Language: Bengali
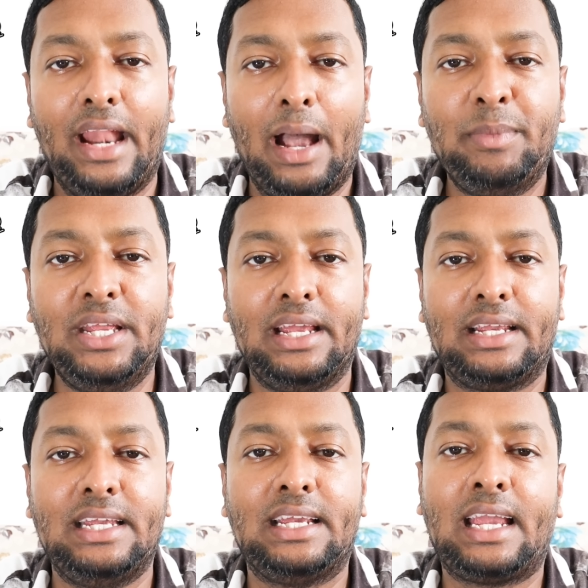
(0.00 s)
নামিয়ে
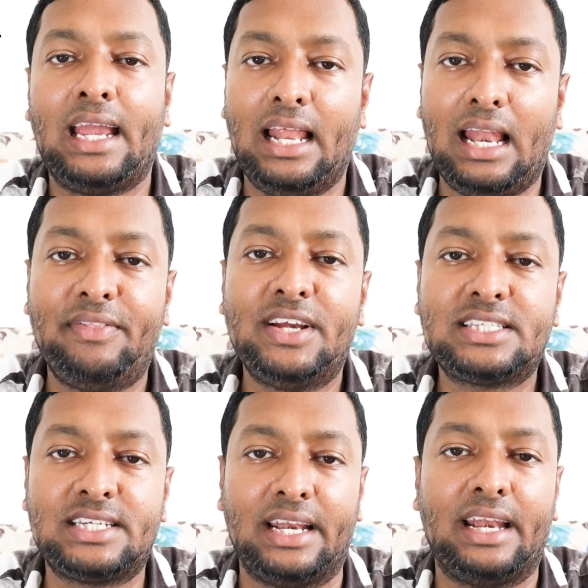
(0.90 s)
কি খেলা
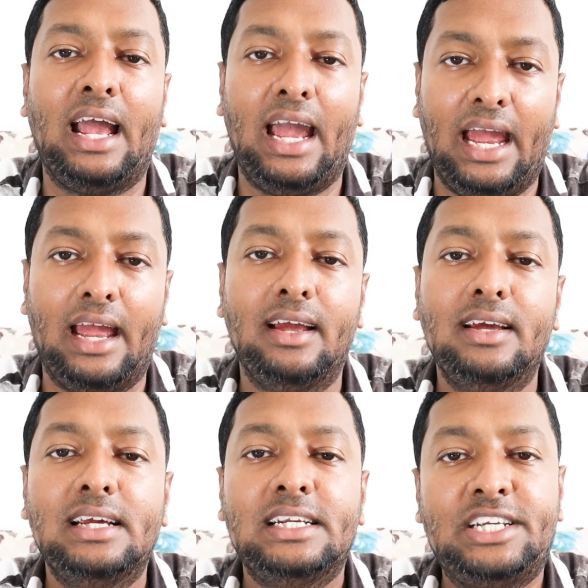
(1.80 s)
দেখছেন হ্যাঁ
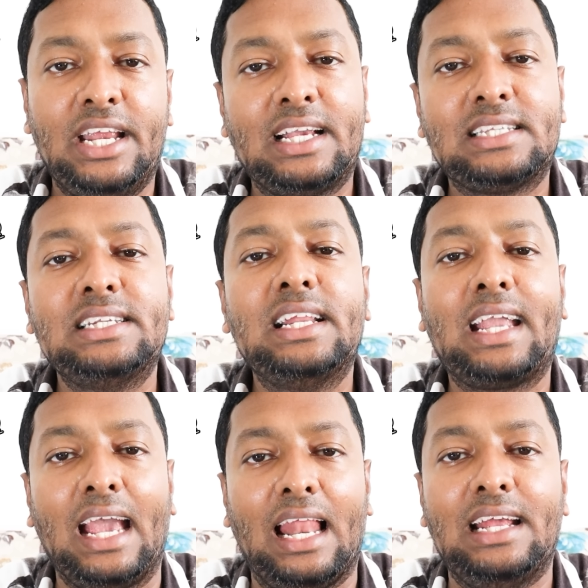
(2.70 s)
শেখ হাসিনা
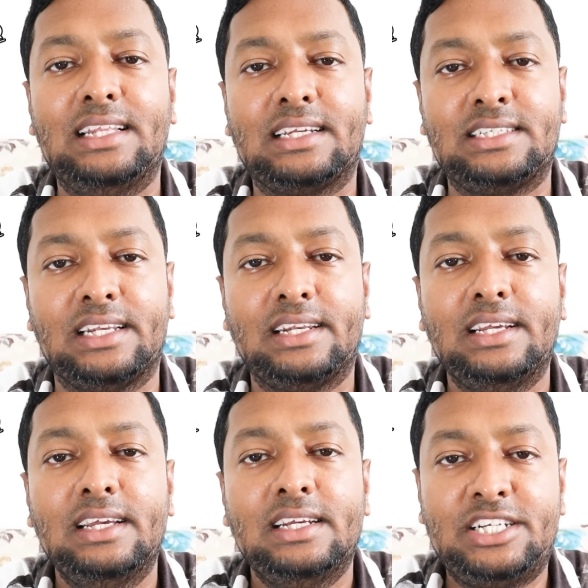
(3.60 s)
খেলাই দেখছেন
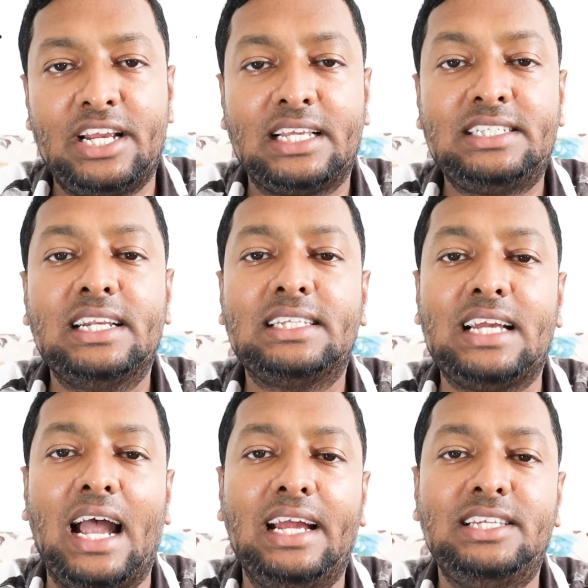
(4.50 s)
শেখ হাসিনা
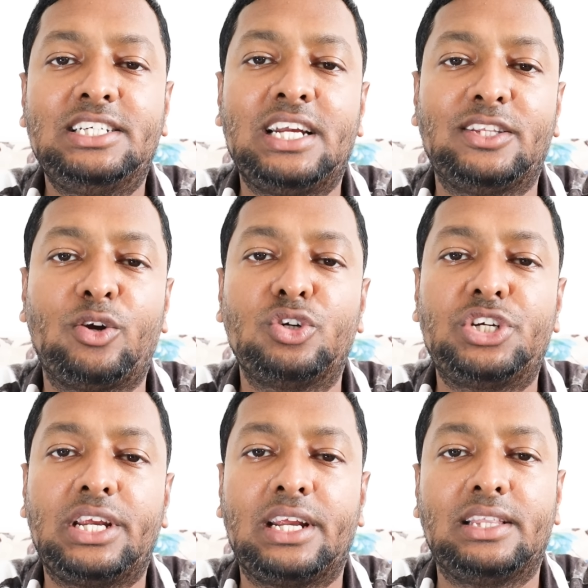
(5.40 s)
চায় যে সাধারণ
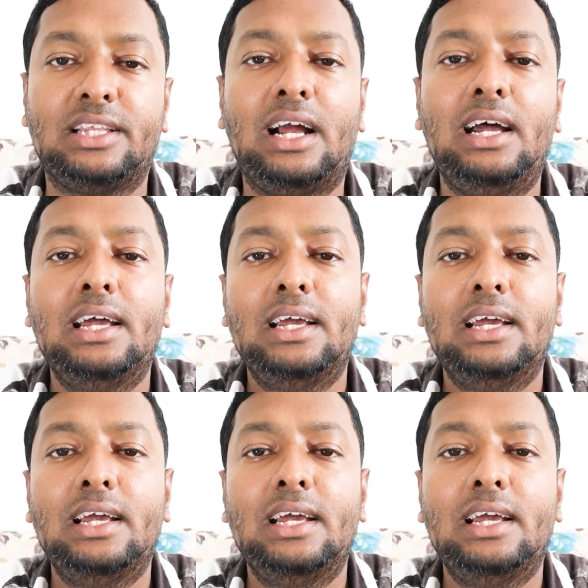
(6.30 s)
শিক্ষার্থীরা